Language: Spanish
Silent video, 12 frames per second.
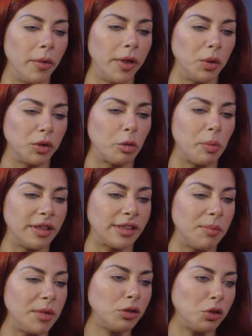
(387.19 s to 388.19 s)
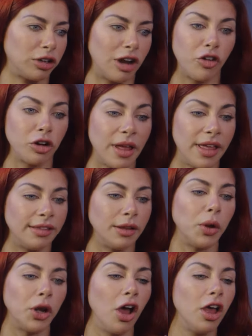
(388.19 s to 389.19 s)
eh, nuestro pensamiento, nuestra forma de decir,
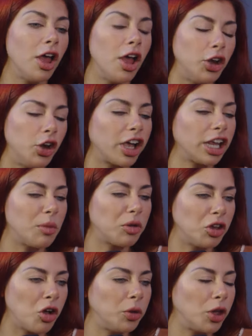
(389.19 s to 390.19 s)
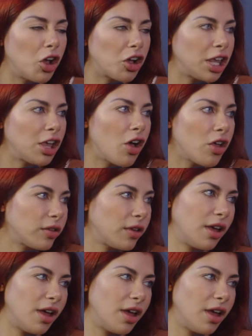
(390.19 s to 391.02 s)
bueno, no queremos hijos biológicos.